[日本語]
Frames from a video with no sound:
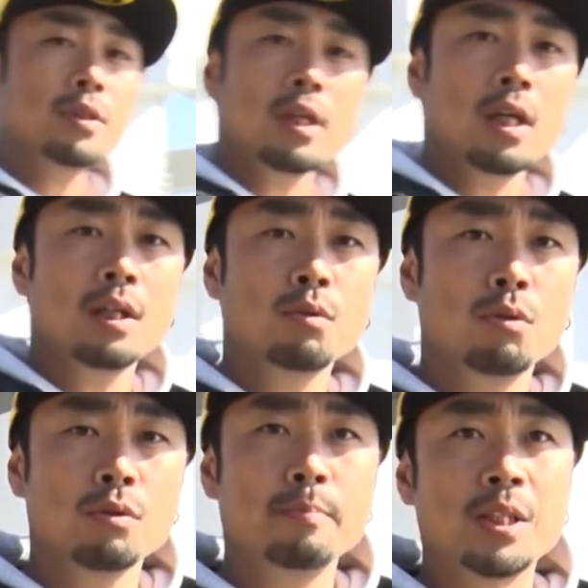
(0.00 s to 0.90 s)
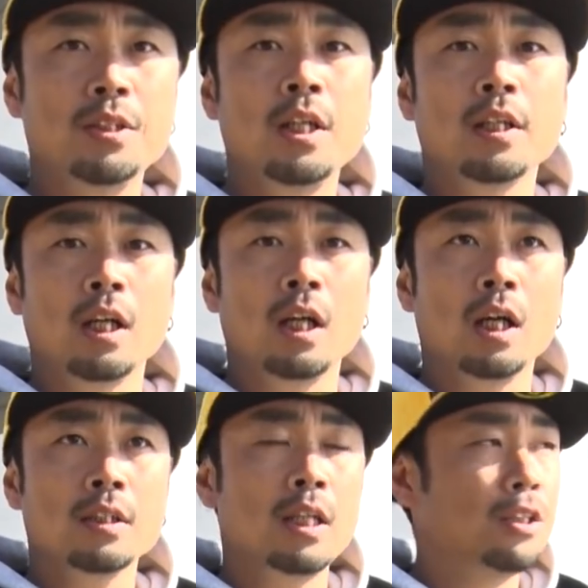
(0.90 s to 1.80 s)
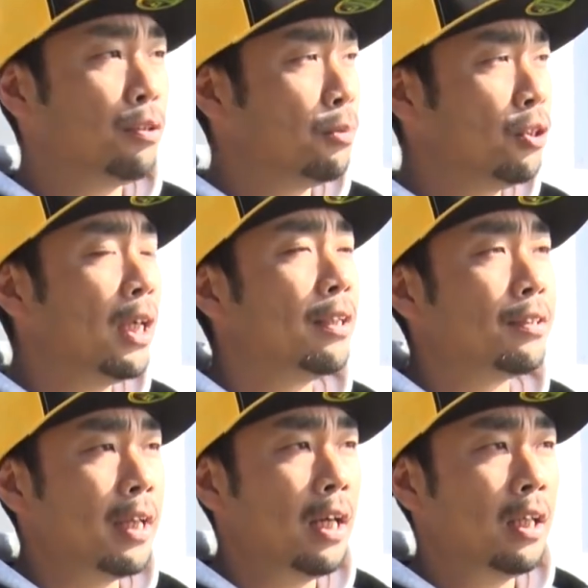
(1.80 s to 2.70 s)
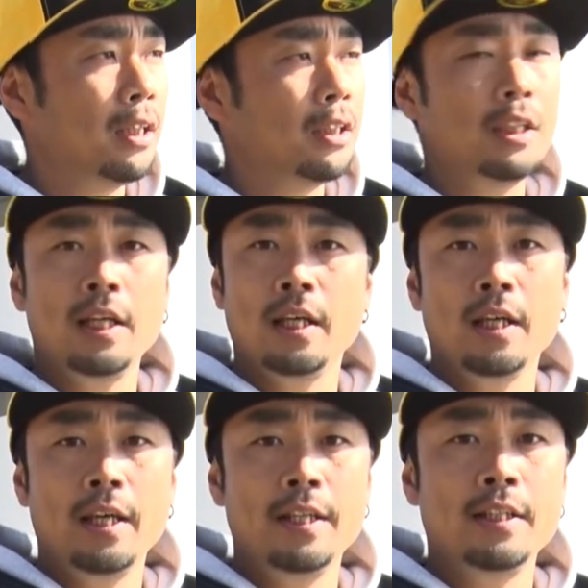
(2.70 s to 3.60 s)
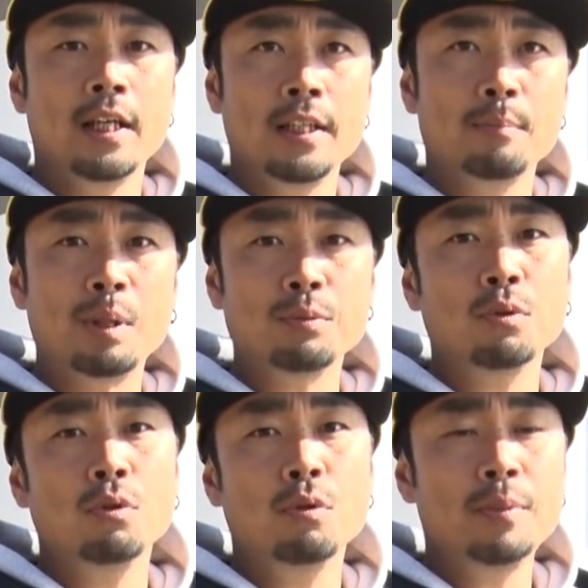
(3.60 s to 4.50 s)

阪の、まあ、市内から30分ぐらいですねできたエリアで、まあ、ふ頭